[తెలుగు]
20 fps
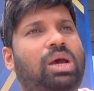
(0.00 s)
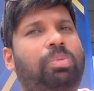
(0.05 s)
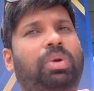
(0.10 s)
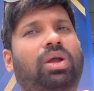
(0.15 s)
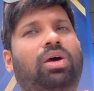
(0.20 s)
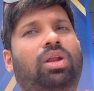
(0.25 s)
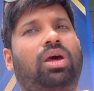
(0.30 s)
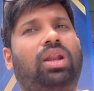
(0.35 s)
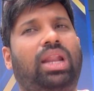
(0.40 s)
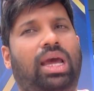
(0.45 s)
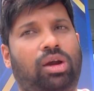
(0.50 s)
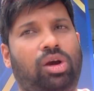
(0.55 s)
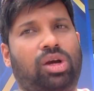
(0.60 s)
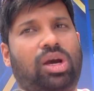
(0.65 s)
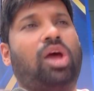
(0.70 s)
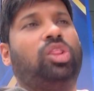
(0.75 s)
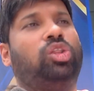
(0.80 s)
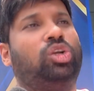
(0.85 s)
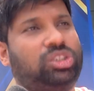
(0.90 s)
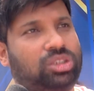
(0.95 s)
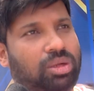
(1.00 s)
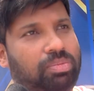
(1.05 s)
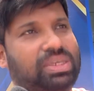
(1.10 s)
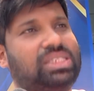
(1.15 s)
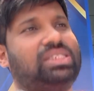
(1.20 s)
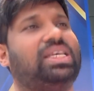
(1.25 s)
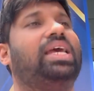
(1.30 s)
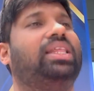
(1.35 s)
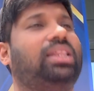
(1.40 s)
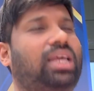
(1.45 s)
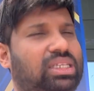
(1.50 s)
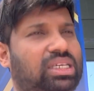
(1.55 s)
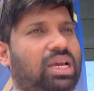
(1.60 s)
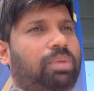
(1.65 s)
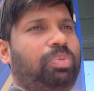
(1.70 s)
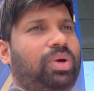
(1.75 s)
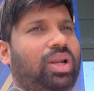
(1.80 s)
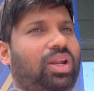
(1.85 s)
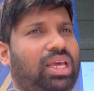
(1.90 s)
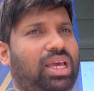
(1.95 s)
చెప్పడంలో నాకు ఒక అదృష్టం మిస్ అయిందని
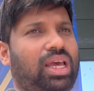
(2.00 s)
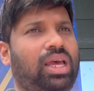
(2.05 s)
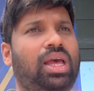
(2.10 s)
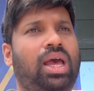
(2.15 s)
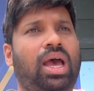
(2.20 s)
చెప్పాలి